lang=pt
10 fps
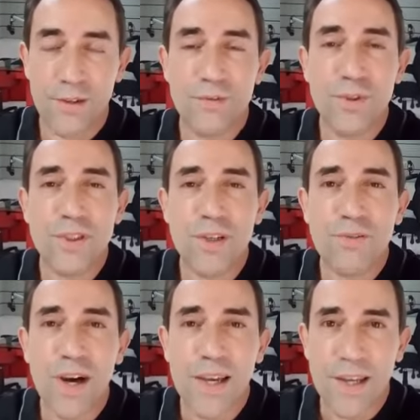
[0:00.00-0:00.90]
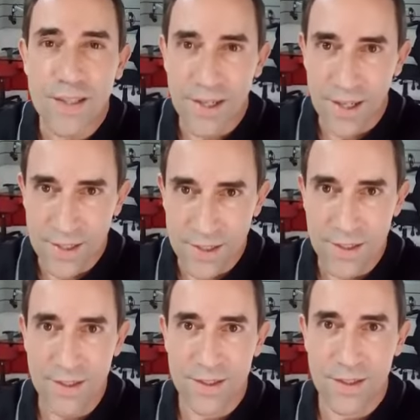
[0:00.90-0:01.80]
você vai
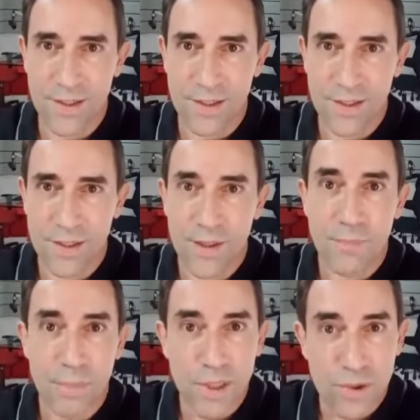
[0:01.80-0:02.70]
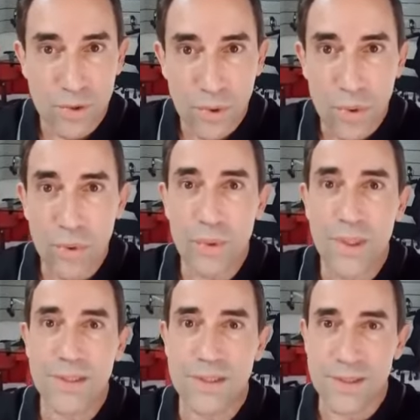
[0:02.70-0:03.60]
atrair
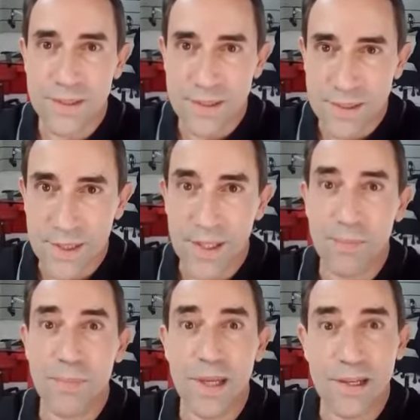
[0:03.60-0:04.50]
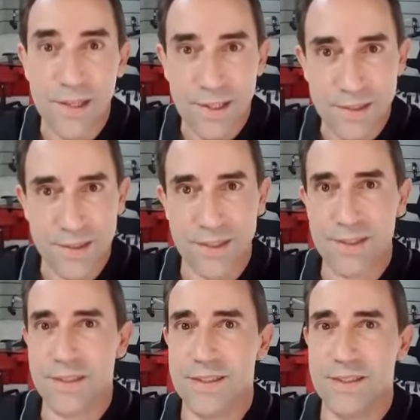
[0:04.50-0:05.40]
pessoas
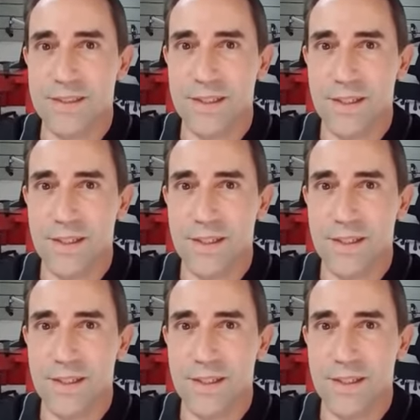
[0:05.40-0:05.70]
semelhantes.